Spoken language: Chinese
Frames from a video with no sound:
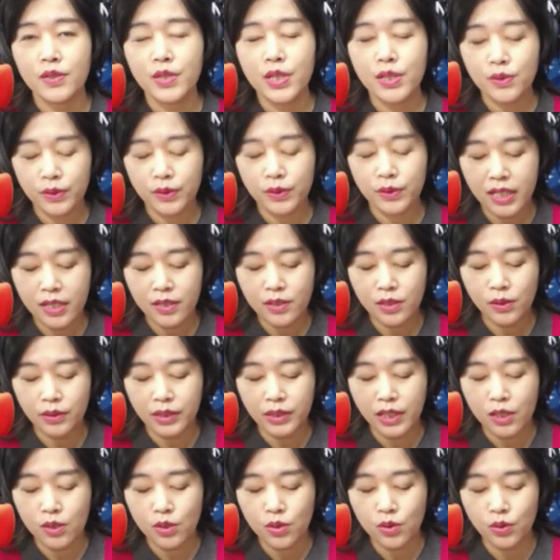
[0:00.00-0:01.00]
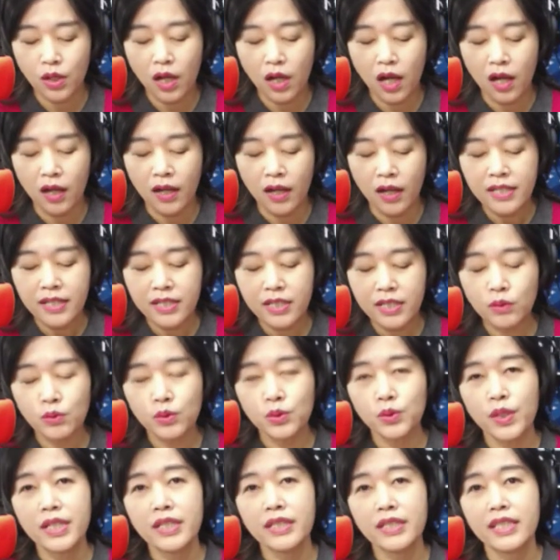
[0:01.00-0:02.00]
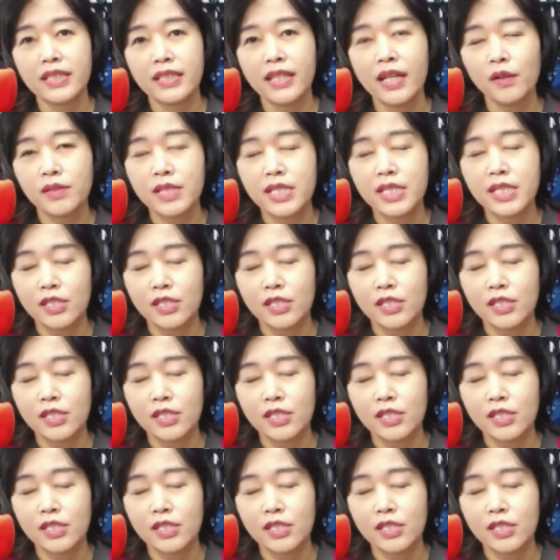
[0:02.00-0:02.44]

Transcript: 所以昨天就有人说啊，这吴敦义你要